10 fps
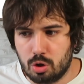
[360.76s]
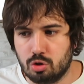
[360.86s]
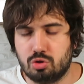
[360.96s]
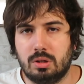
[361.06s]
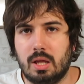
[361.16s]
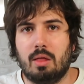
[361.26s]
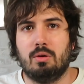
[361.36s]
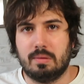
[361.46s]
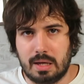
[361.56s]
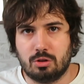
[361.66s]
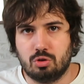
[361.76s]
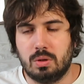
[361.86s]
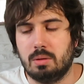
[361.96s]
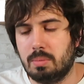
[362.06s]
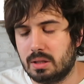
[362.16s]
muy consolidado, lo había hecho
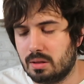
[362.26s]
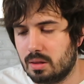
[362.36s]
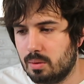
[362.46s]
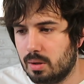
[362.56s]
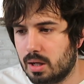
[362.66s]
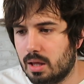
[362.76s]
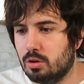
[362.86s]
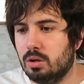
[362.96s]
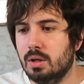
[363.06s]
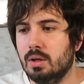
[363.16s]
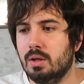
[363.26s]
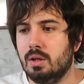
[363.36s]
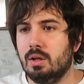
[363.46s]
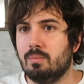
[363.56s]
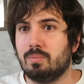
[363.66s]
bien en Partizan de Belgrado.
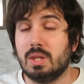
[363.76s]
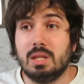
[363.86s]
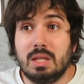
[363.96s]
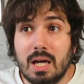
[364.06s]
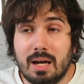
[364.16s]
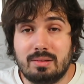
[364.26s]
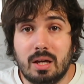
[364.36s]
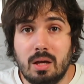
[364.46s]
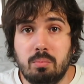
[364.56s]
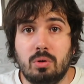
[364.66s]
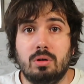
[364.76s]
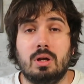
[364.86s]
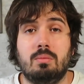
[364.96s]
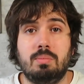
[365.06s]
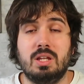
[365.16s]
Llega este
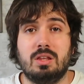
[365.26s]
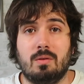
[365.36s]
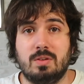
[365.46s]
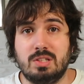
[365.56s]
equipo, empieza a